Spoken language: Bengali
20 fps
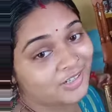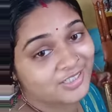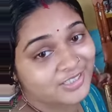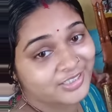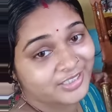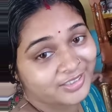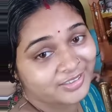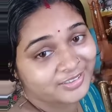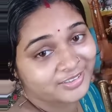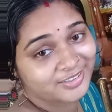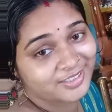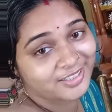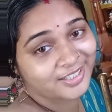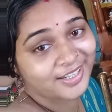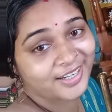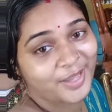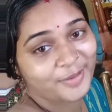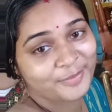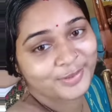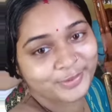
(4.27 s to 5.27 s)
সাতটার
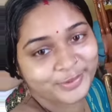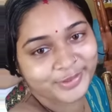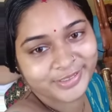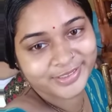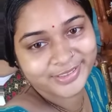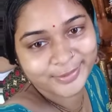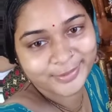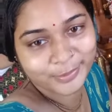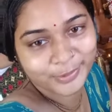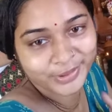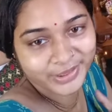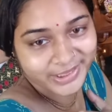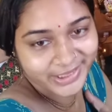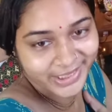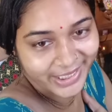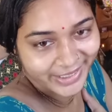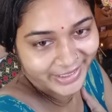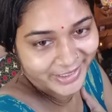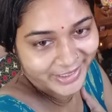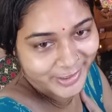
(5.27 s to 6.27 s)
আমি উঠেছি ভোর
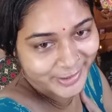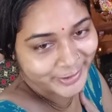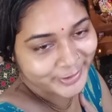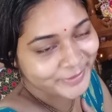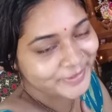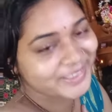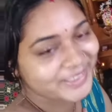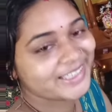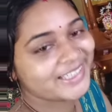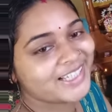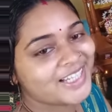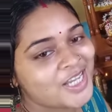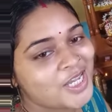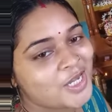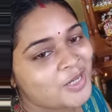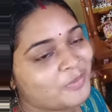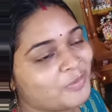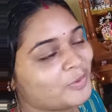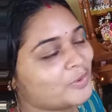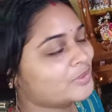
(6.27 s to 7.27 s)
চারটের সময়
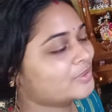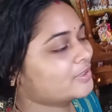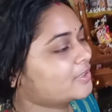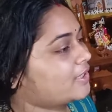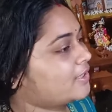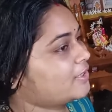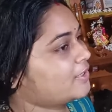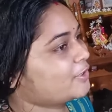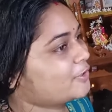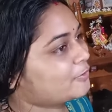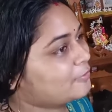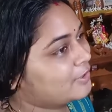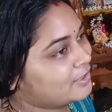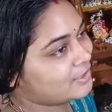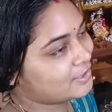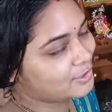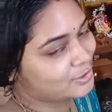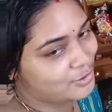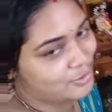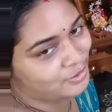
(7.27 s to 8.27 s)
ভোর চারটের সময় আজকে
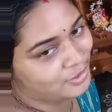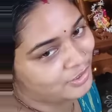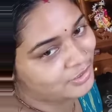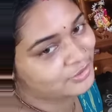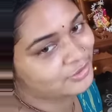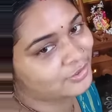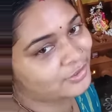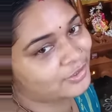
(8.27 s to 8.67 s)
সকাল সকাল